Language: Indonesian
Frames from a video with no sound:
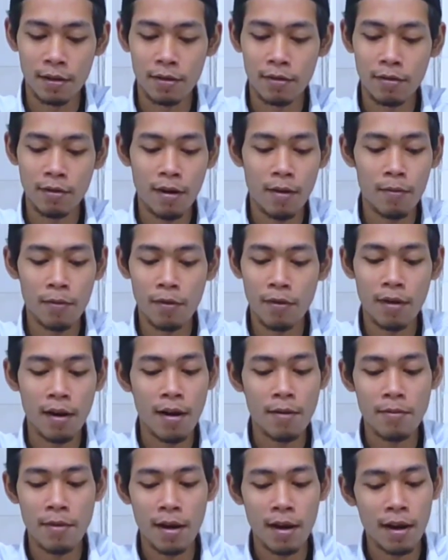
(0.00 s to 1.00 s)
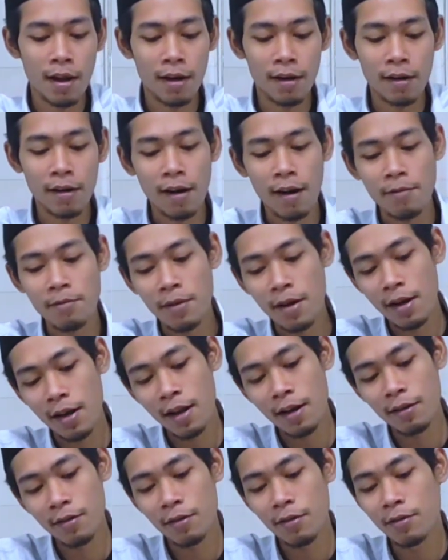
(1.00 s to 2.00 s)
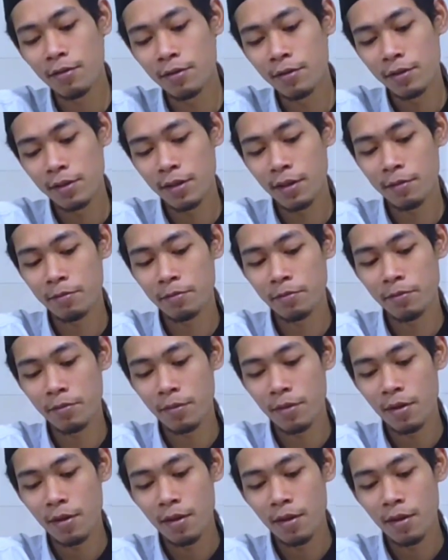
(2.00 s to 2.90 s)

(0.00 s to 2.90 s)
Iki ora mung ramalan-ramalan tok ngono kan.